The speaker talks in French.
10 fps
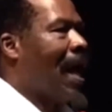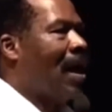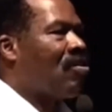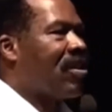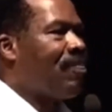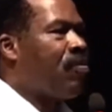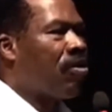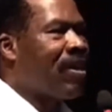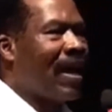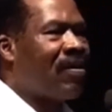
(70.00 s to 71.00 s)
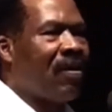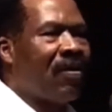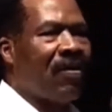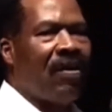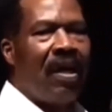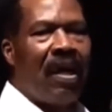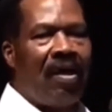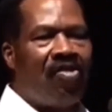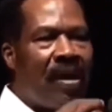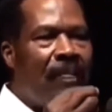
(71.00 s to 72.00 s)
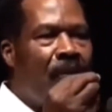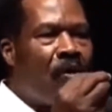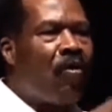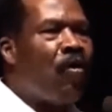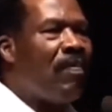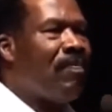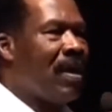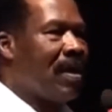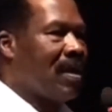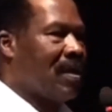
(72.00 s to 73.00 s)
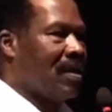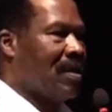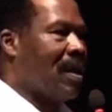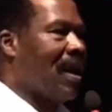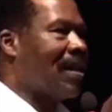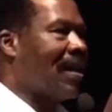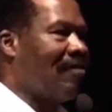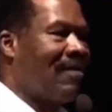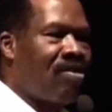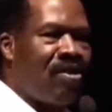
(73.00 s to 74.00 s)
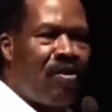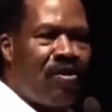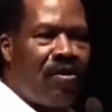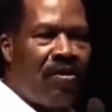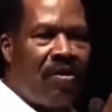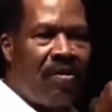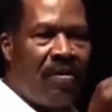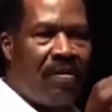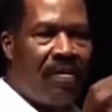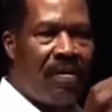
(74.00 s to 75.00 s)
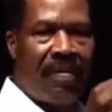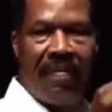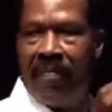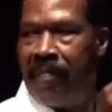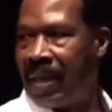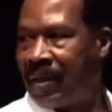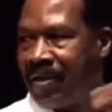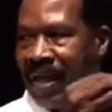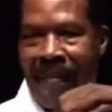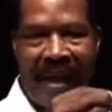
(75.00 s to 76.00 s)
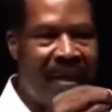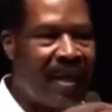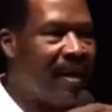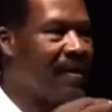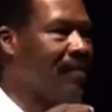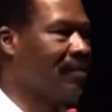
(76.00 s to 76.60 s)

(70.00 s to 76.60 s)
Alors c'est pour ça que j'ai beaucoup aimé l'intervention de Maître Diabaté